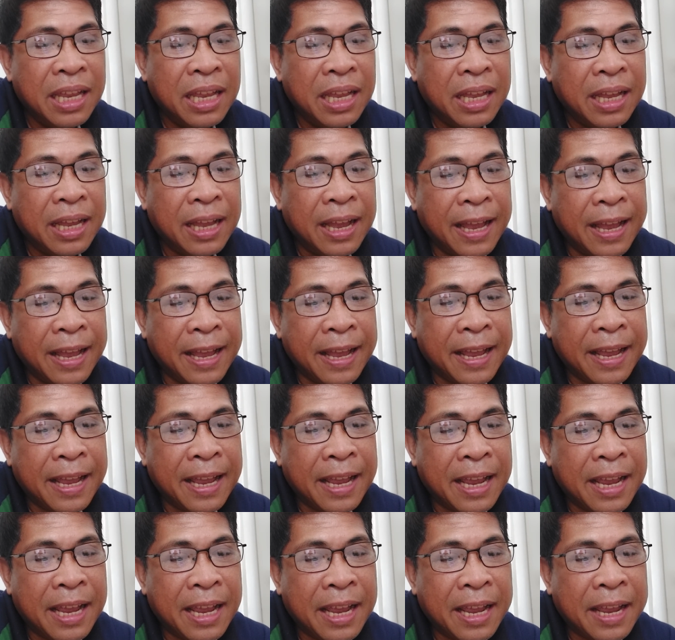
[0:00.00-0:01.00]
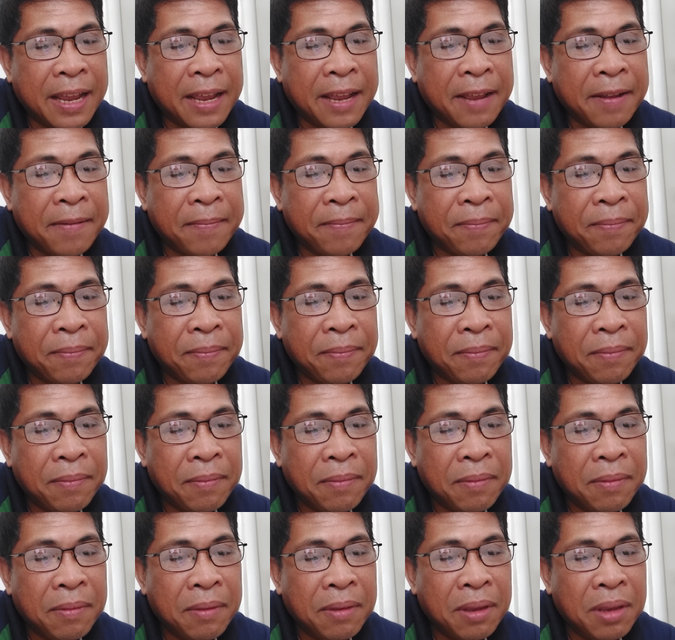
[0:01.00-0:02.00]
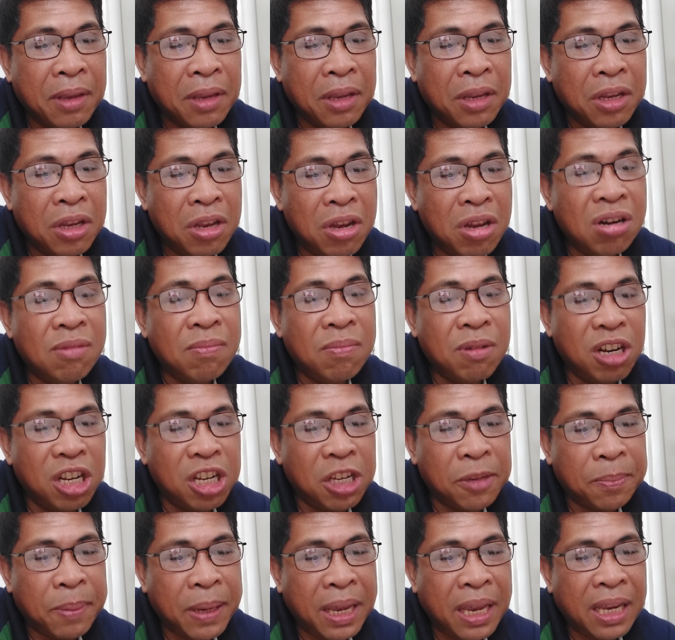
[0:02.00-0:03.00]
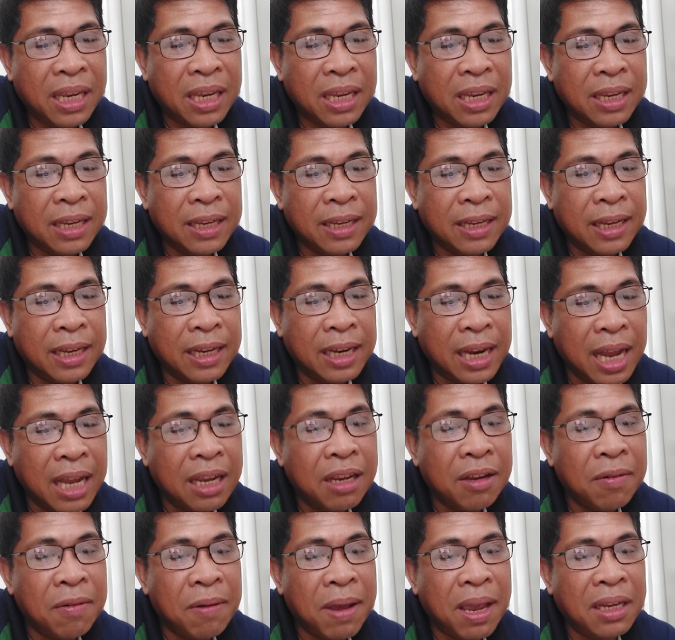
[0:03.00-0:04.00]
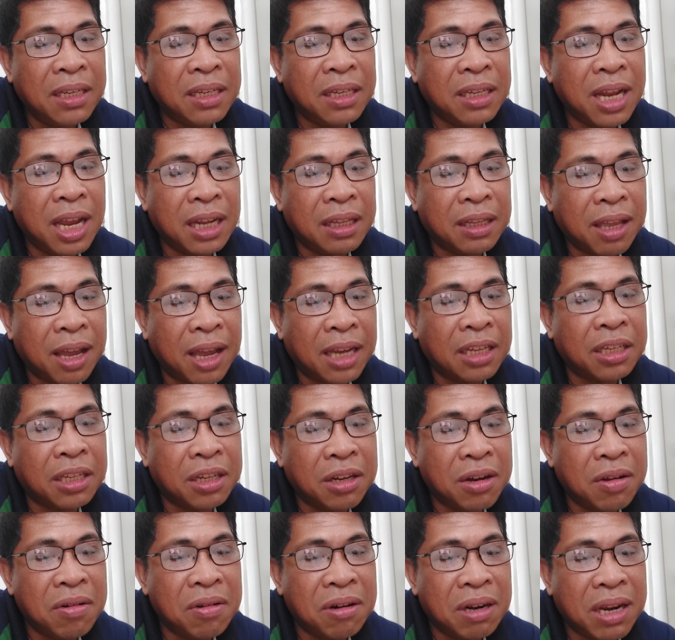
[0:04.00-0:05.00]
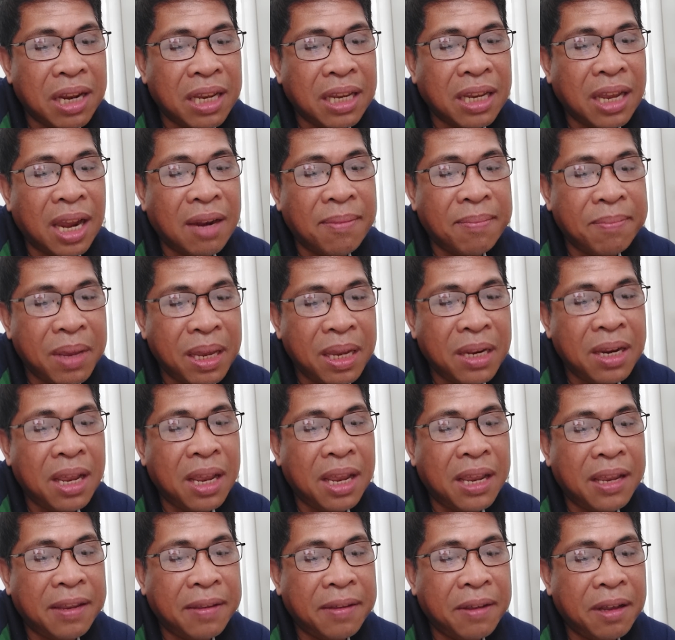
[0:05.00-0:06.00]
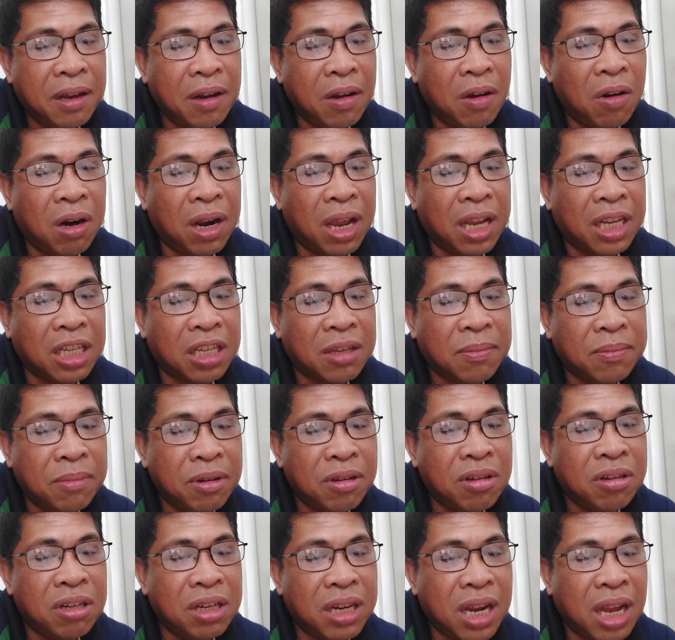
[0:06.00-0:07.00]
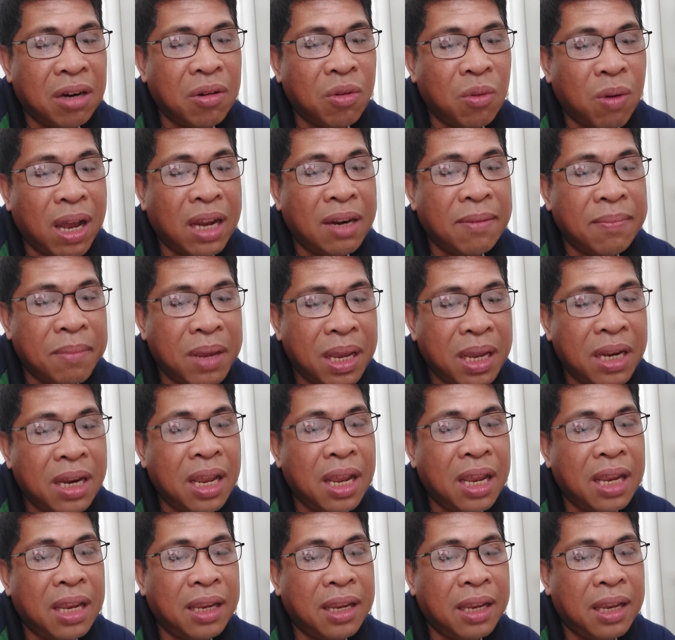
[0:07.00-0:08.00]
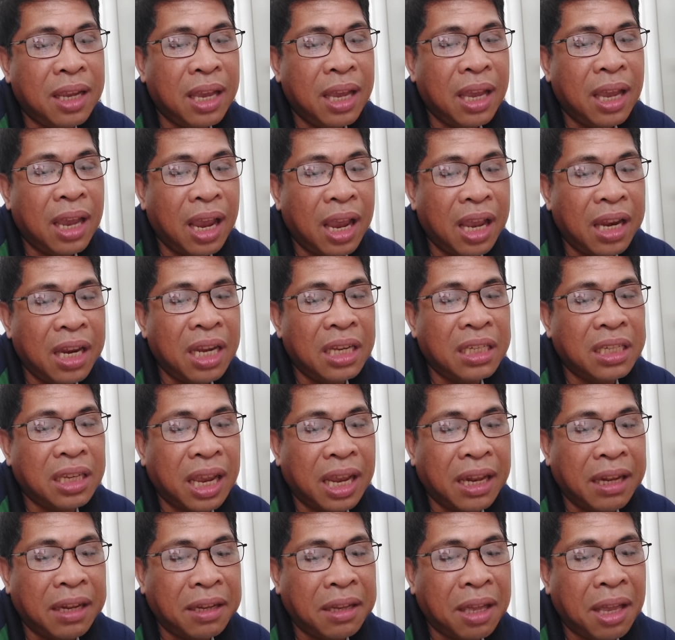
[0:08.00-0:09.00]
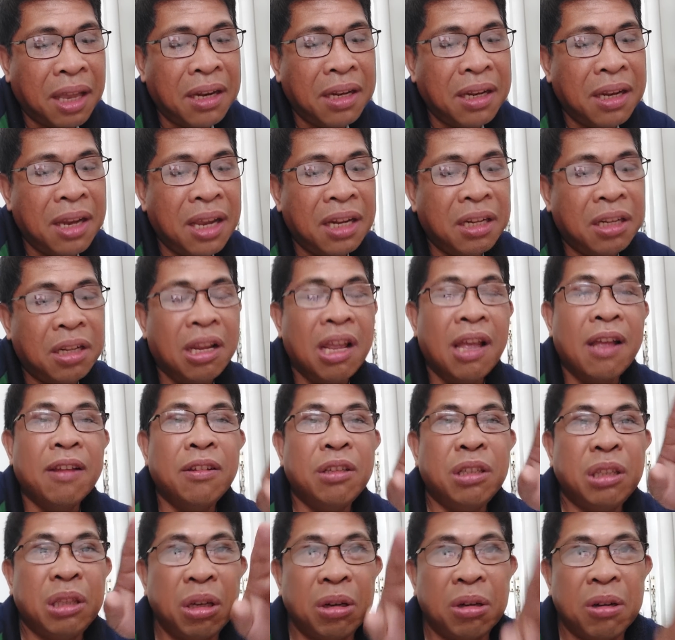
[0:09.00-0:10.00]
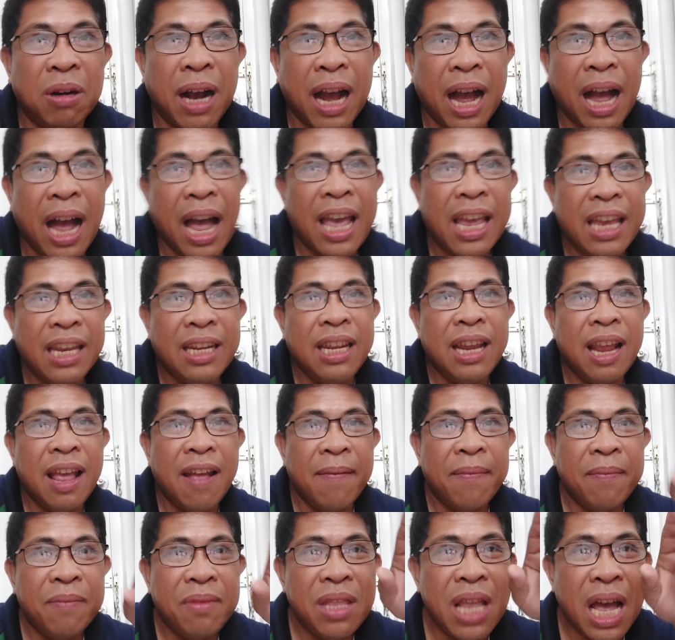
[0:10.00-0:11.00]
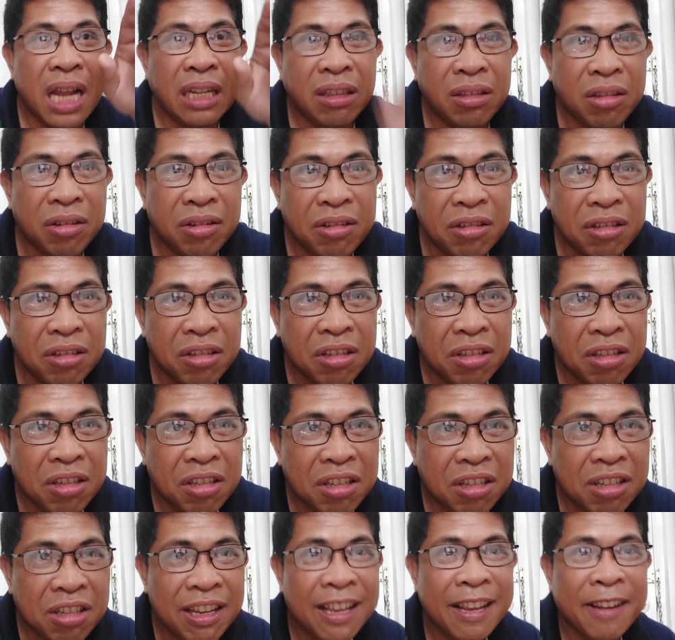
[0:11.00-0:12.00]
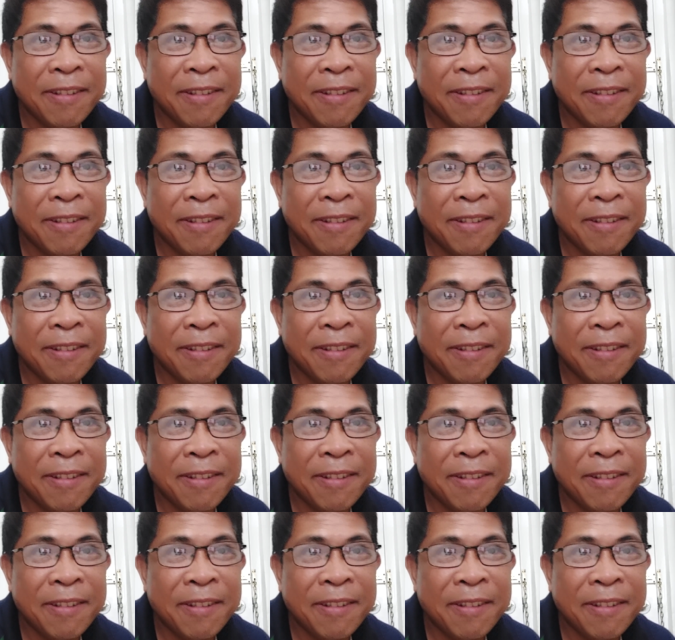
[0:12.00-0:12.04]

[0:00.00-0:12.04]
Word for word: Ah... Uh, Double speak, a language that has no real meaning or has more than one meaning and is intended to hide the truth.